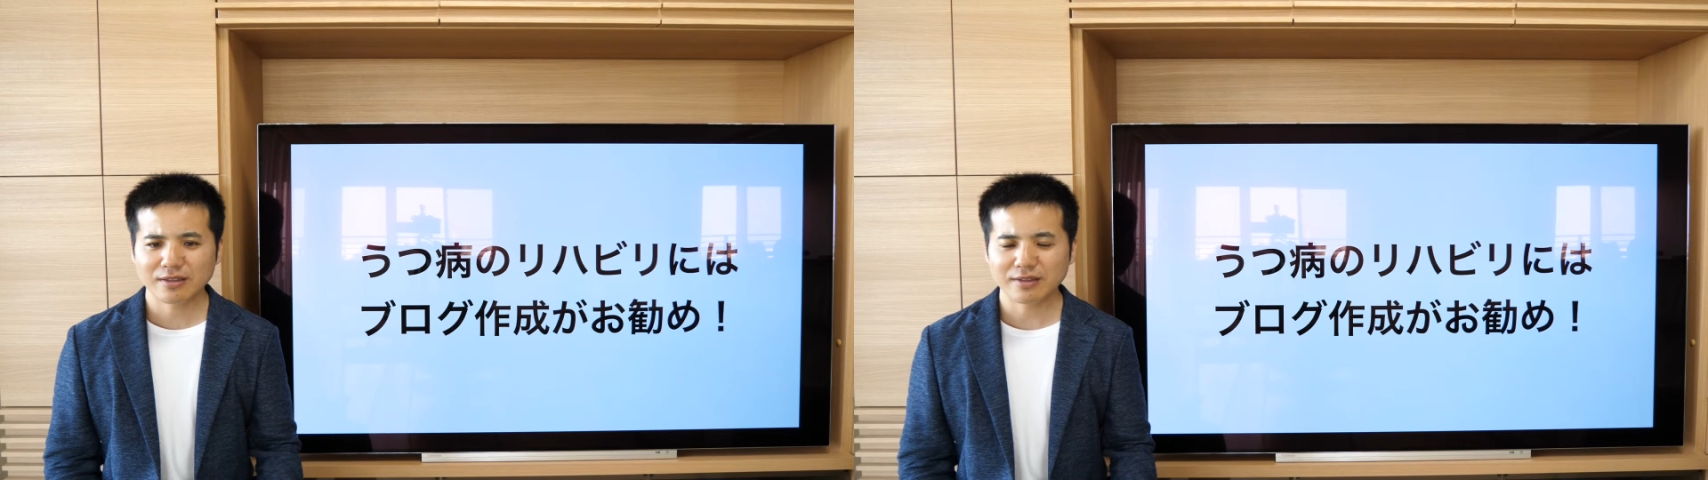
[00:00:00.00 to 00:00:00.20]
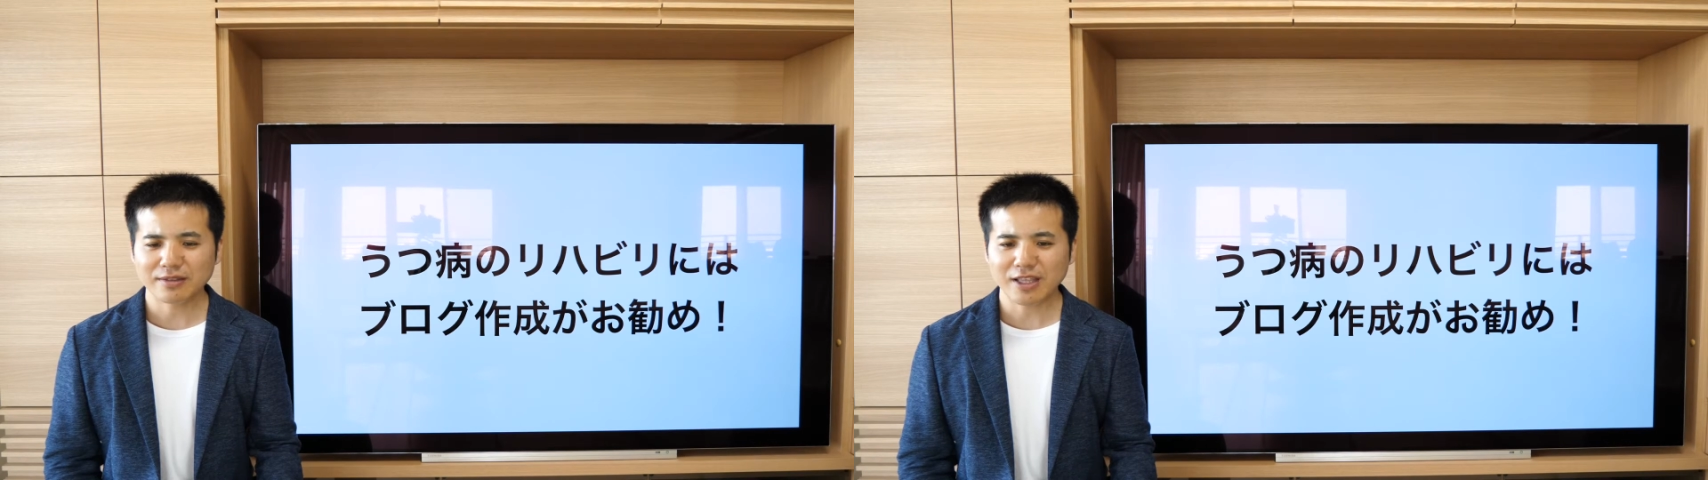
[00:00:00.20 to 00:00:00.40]

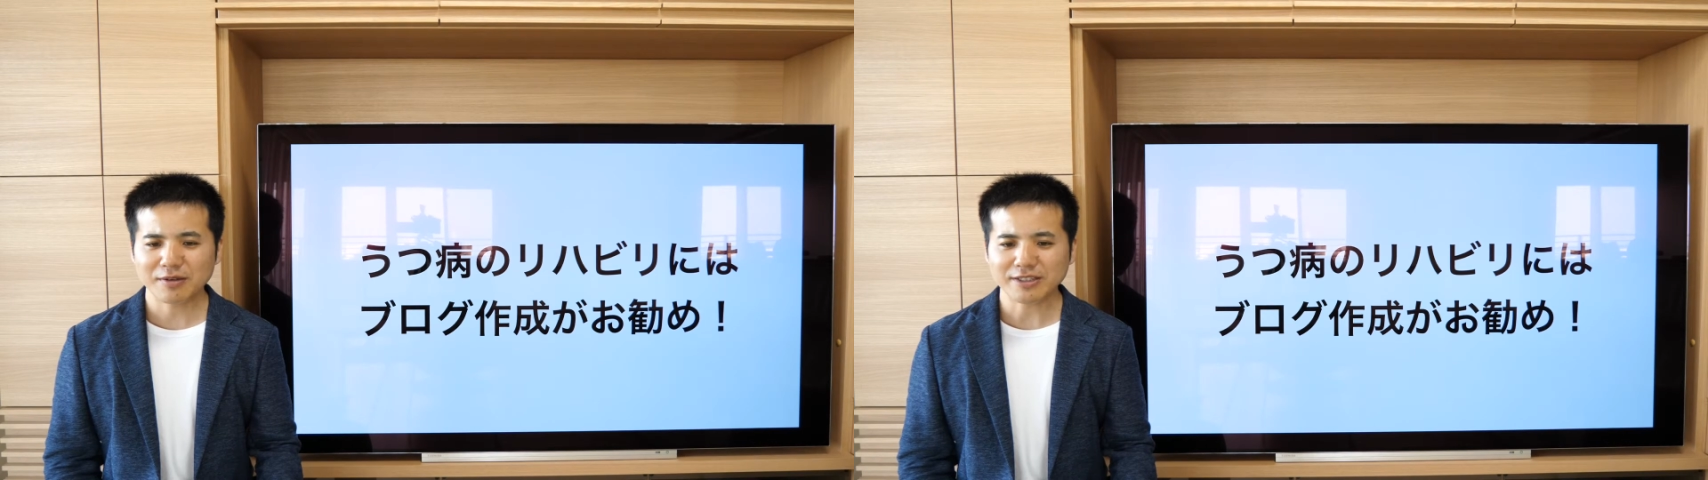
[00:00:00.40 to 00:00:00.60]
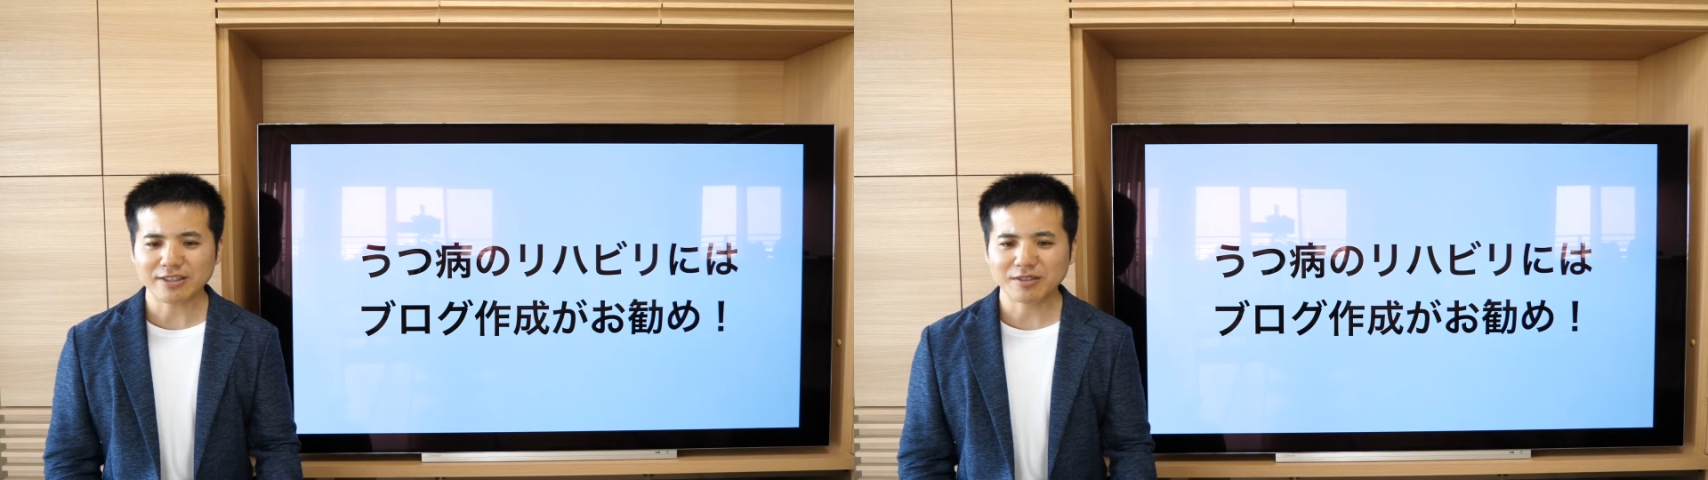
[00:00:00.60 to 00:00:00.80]
実際
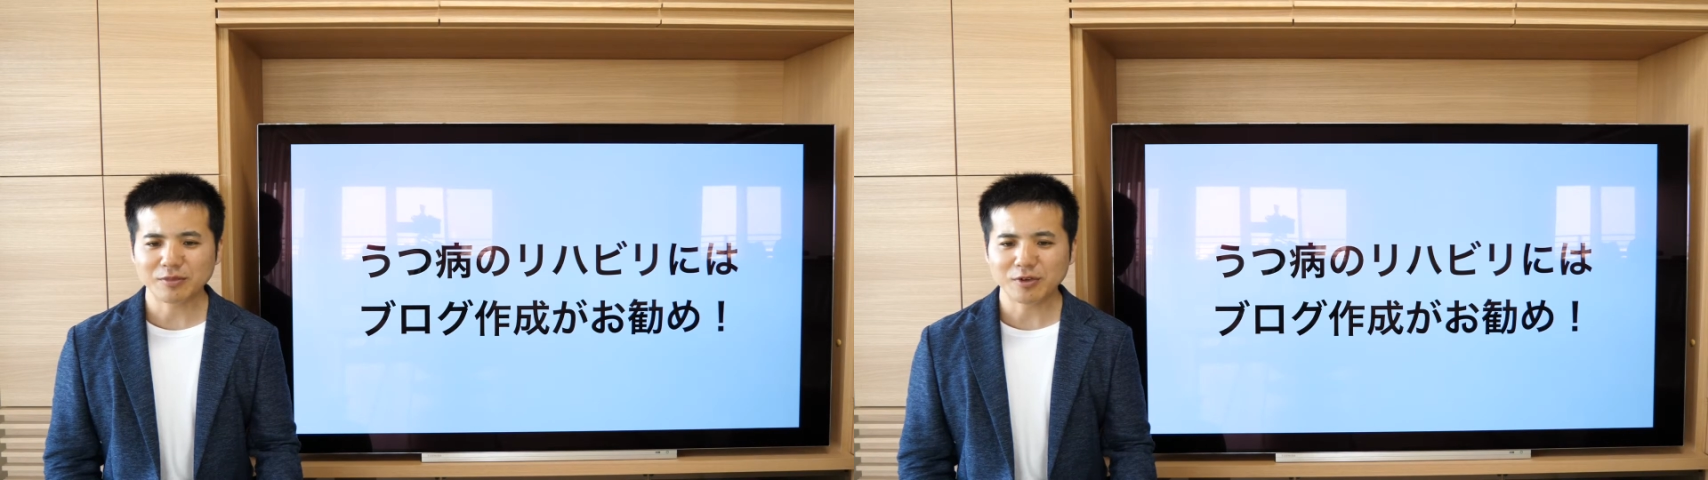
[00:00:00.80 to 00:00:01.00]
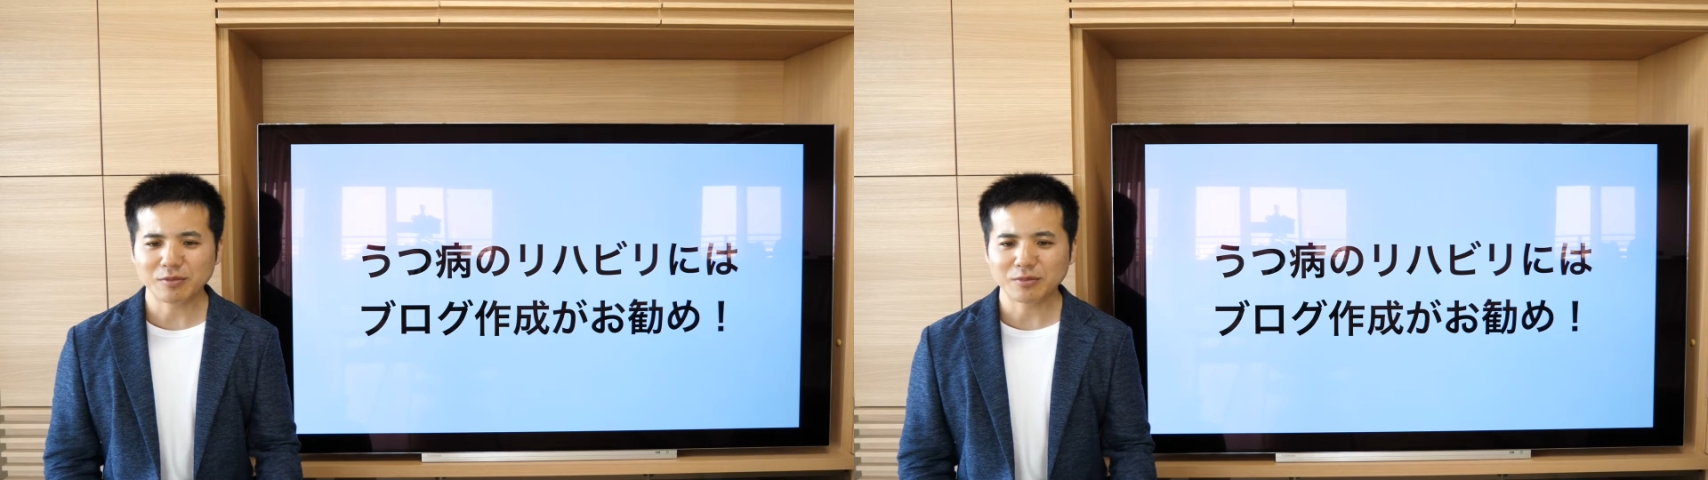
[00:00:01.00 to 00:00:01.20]
私
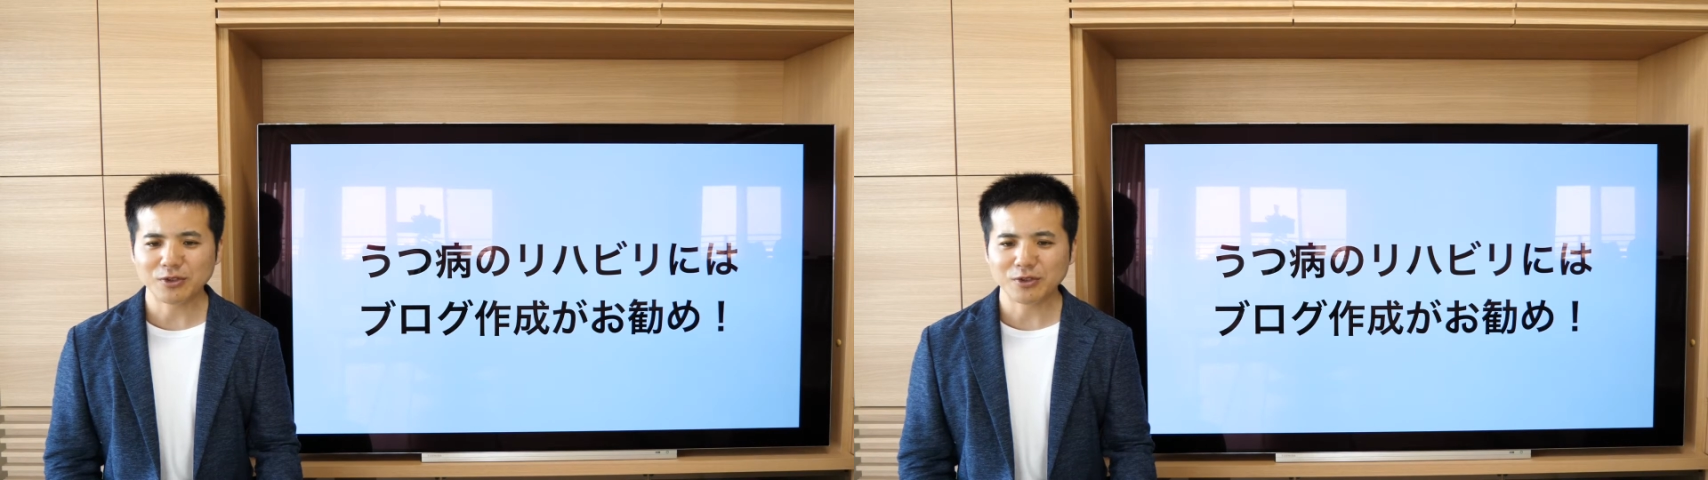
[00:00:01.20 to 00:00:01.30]
も